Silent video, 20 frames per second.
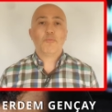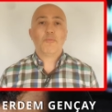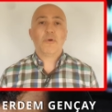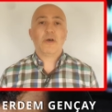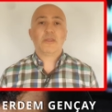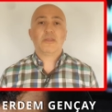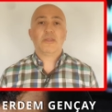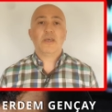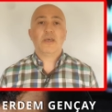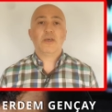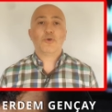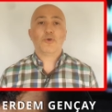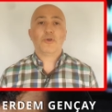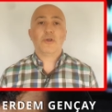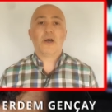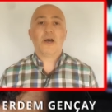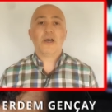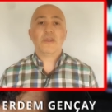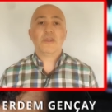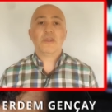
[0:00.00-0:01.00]
maddeye göre
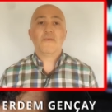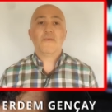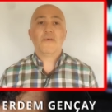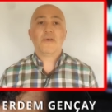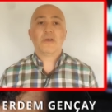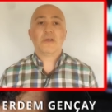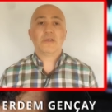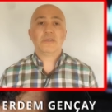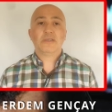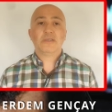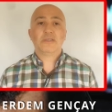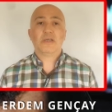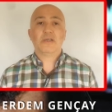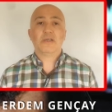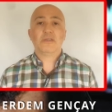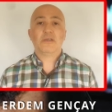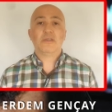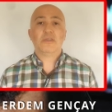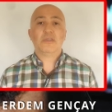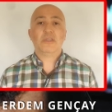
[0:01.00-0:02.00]
anne ve
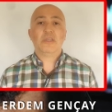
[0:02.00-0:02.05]
kızlarının